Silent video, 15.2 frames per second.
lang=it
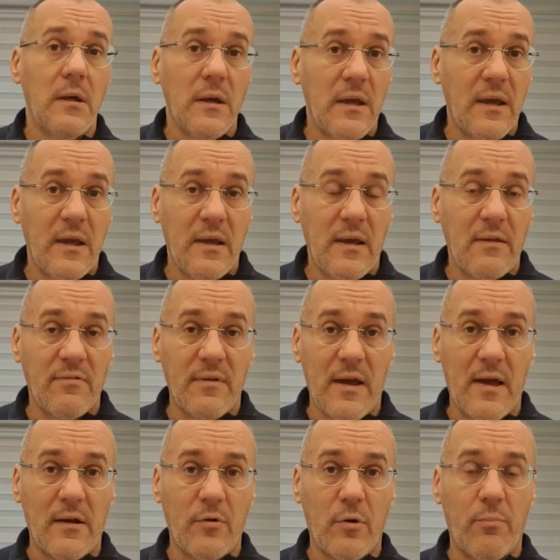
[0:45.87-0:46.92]
che
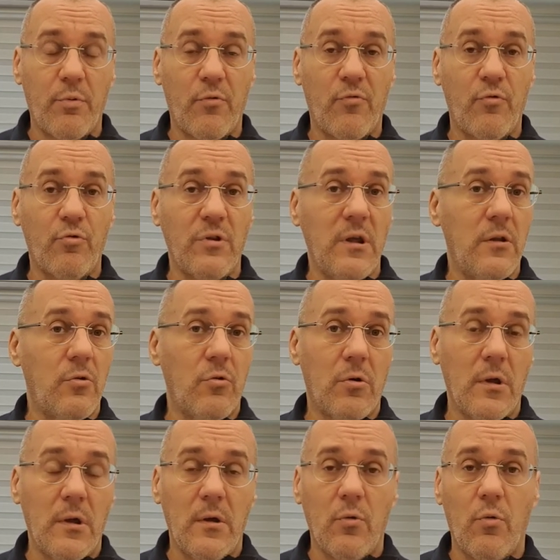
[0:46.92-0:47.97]
hanno
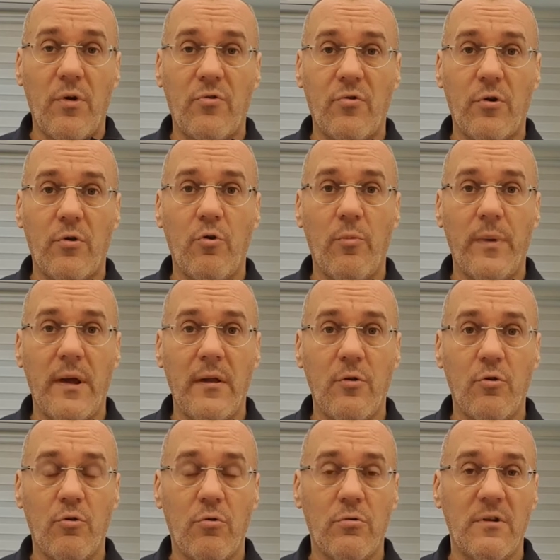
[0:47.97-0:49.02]
approfondito questo
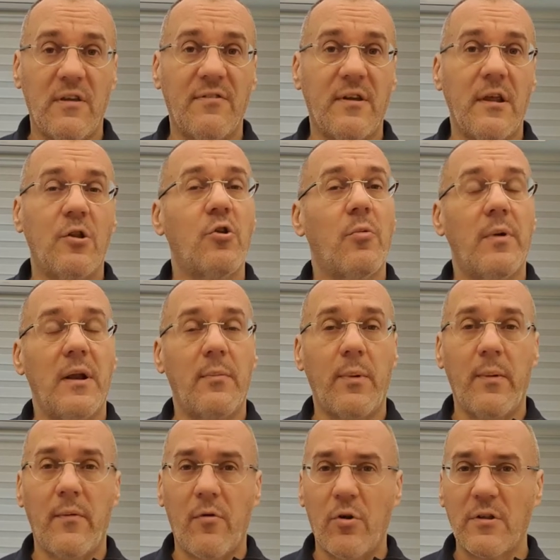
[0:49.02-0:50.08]
argomento descritto per la
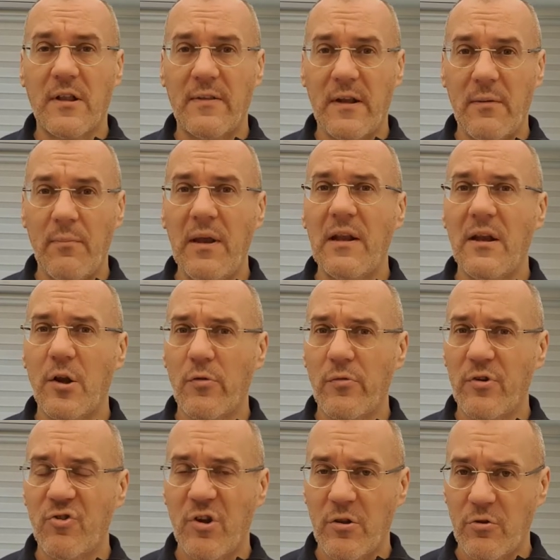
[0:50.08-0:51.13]
prima volta nel
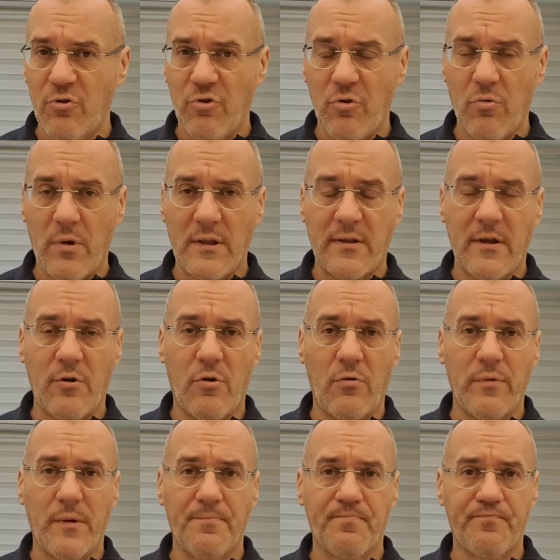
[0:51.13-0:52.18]

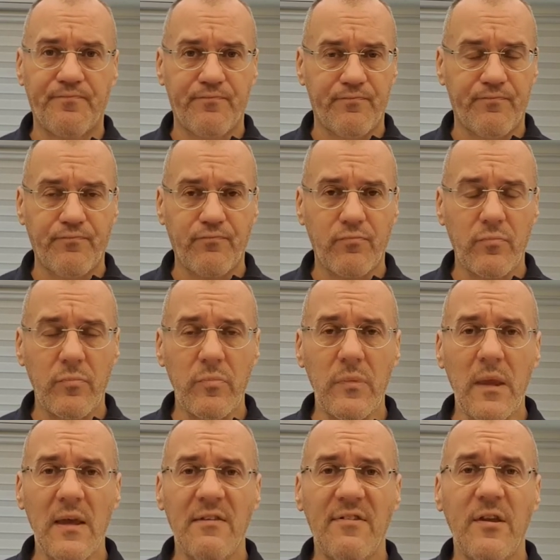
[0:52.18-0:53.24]
1959
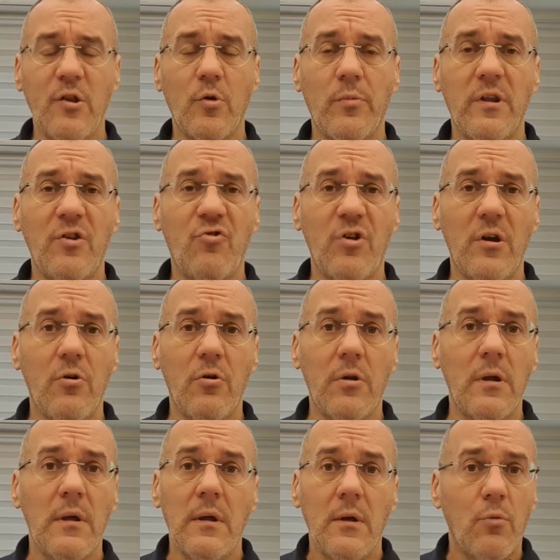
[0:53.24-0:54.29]
sindrome di
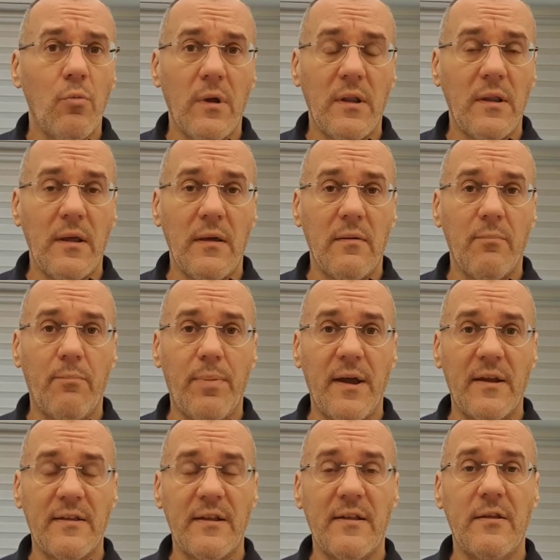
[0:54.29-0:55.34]
Giggle, quindi
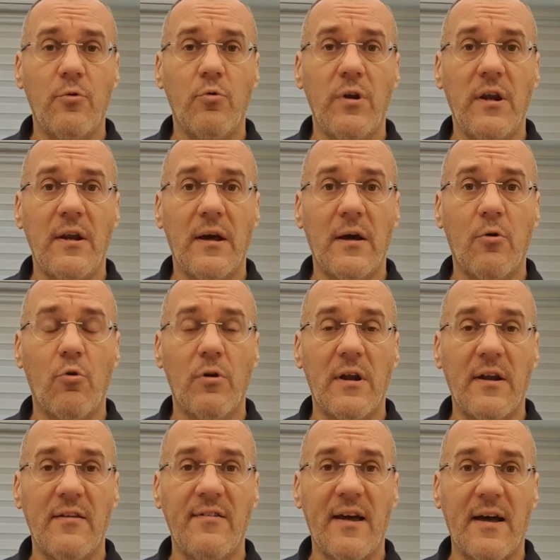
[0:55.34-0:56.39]
perdita di urina con la
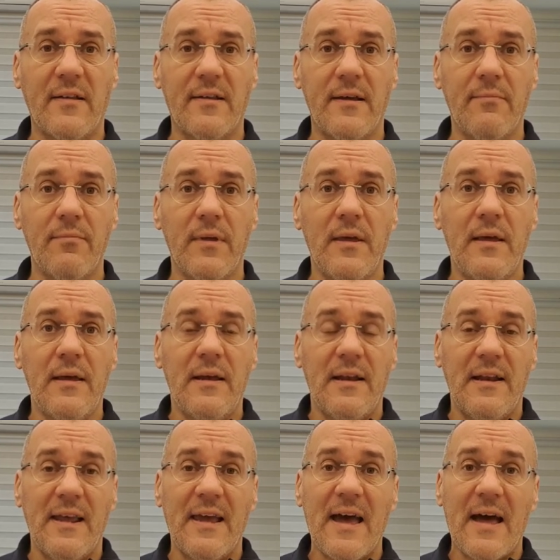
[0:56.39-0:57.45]
risata,
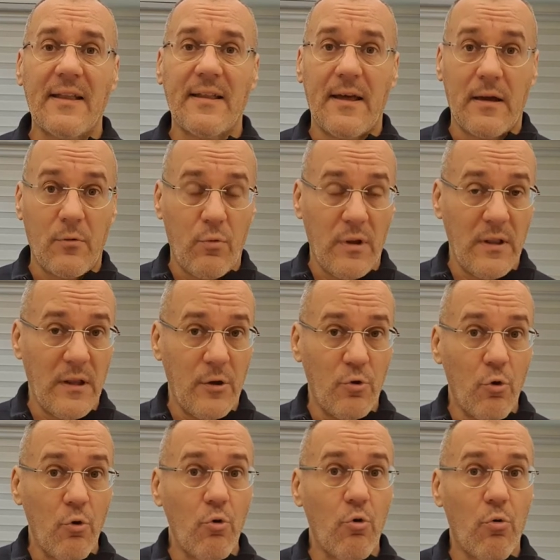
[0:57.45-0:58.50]
legata, quindi
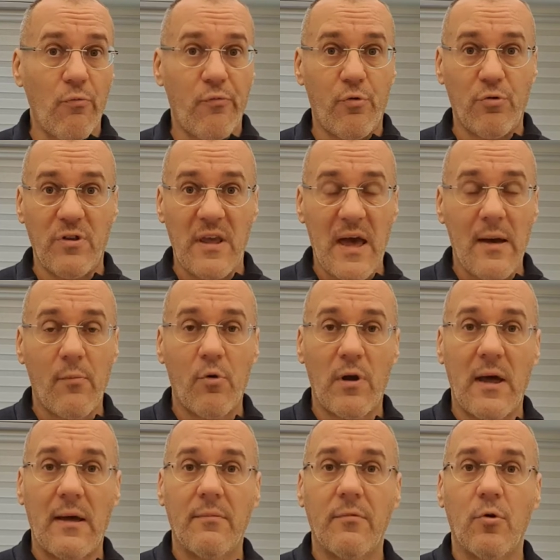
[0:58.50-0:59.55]
non
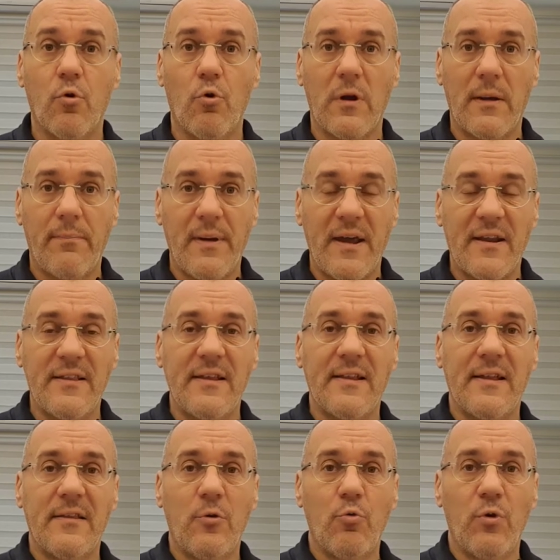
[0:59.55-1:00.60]
confondiamola con la
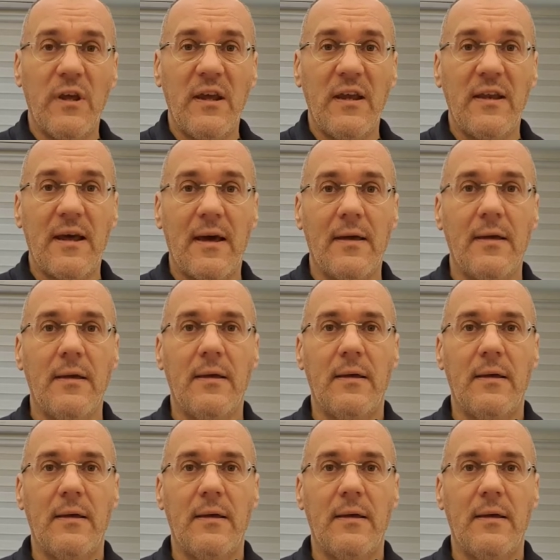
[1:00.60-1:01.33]
perdita di urina